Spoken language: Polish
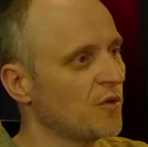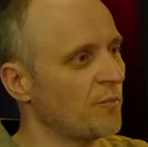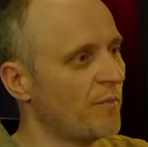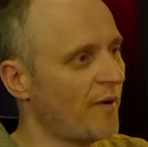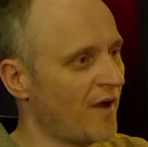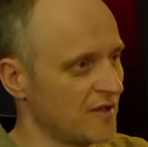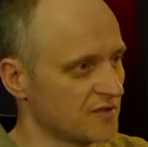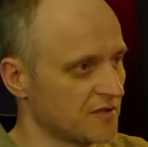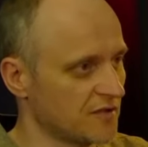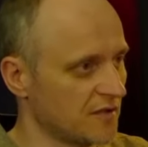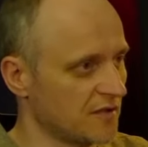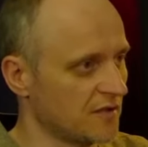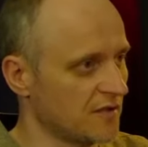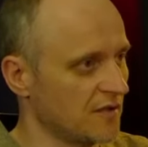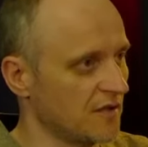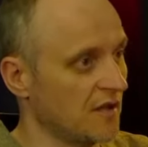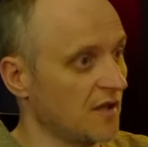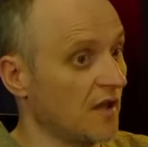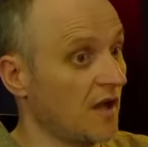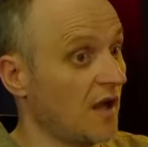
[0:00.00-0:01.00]
parze.
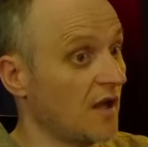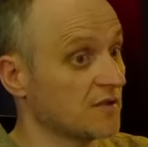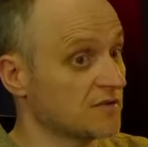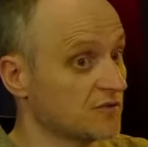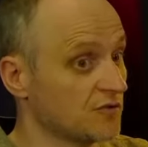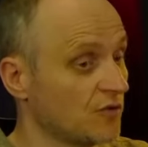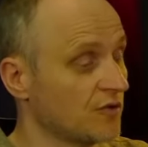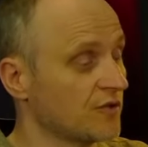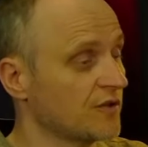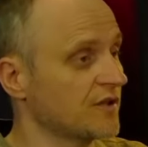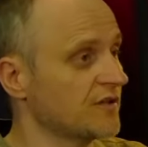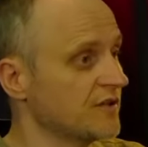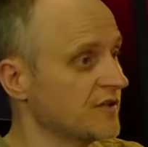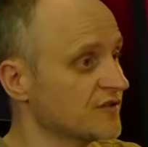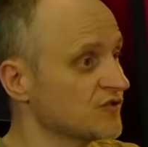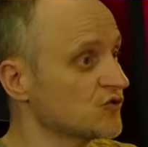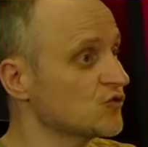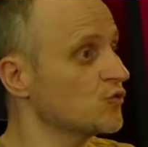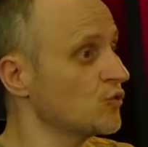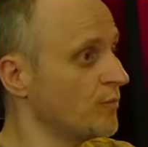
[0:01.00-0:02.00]
A co, kiedy
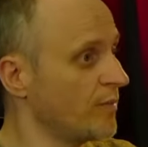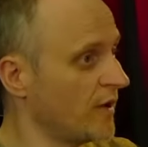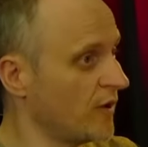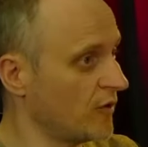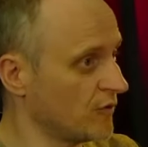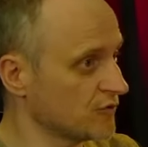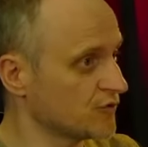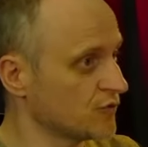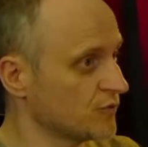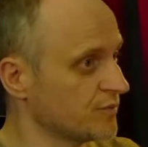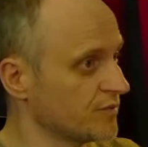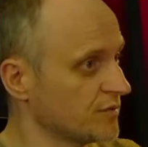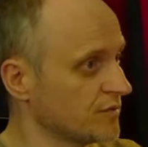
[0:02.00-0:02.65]
jest grupa osób?